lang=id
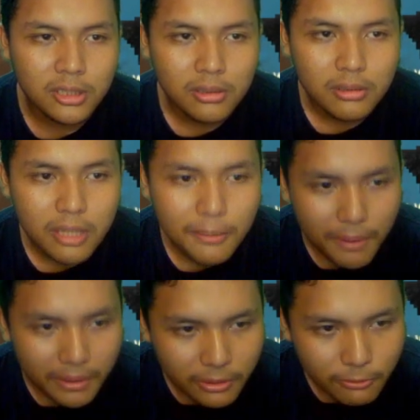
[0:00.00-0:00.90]

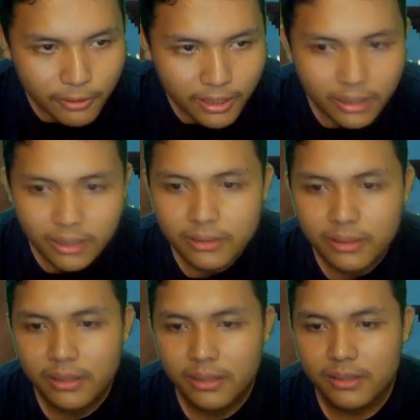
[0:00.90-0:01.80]
dapati WL
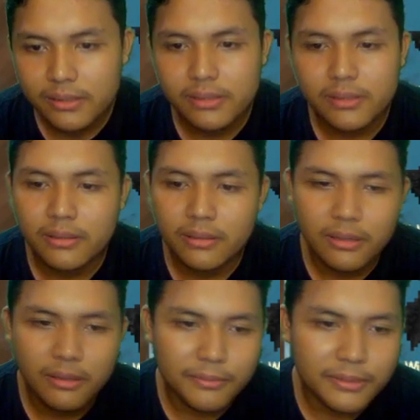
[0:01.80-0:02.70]
guys
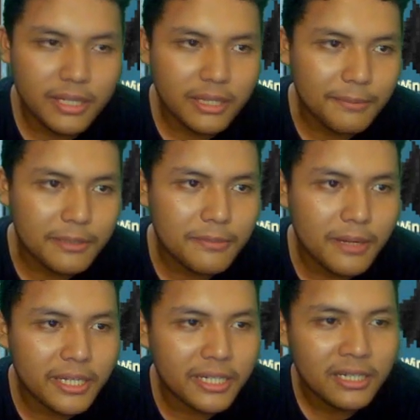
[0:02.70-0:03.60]
ya, tapi
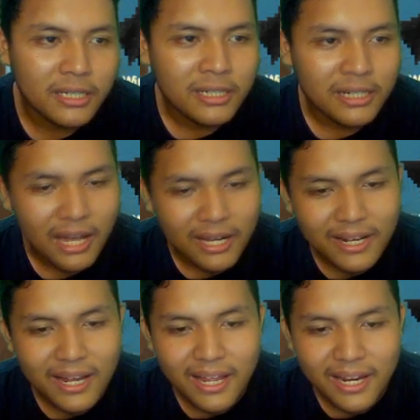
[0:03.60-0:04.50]
semakin
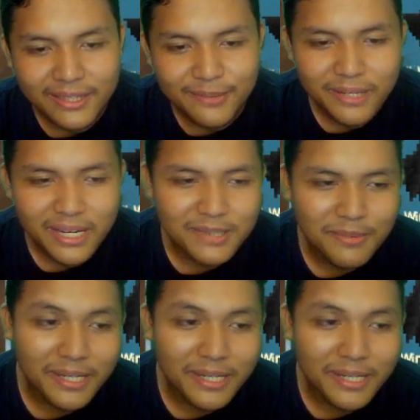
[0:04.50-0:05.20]
langka itemnya ya semakin